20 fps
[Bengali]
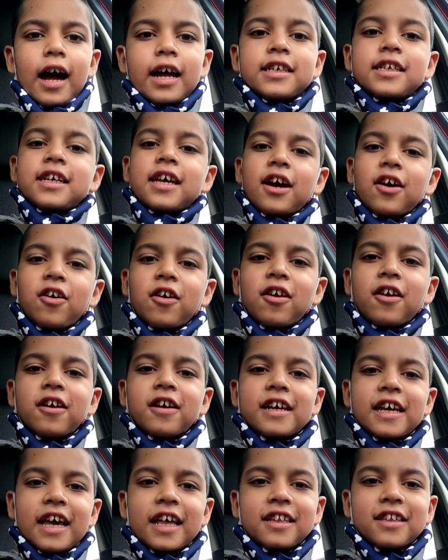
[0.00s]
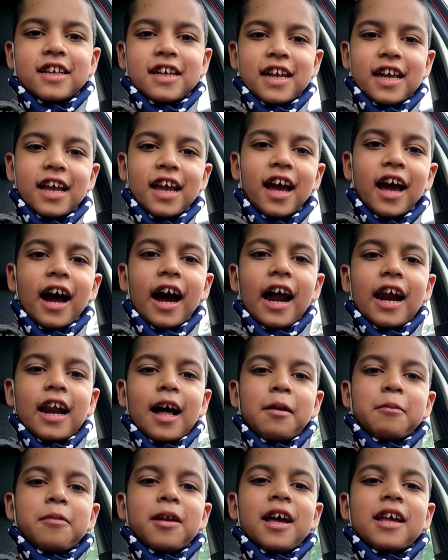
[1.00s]
আজকে হলো ডে 3 আর
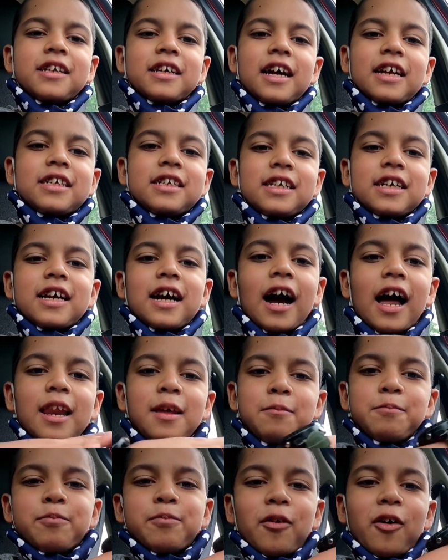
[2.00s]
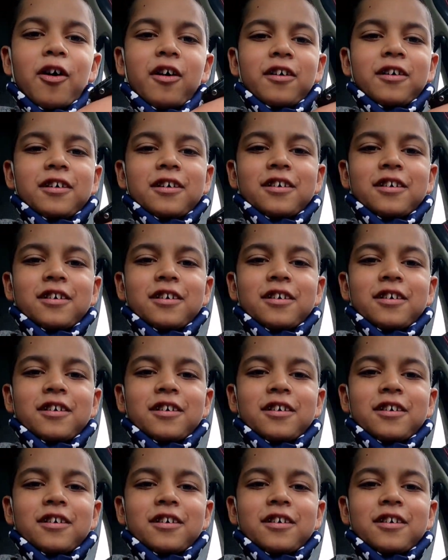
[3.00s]
আমরা যাচ্ছি কালিম্পং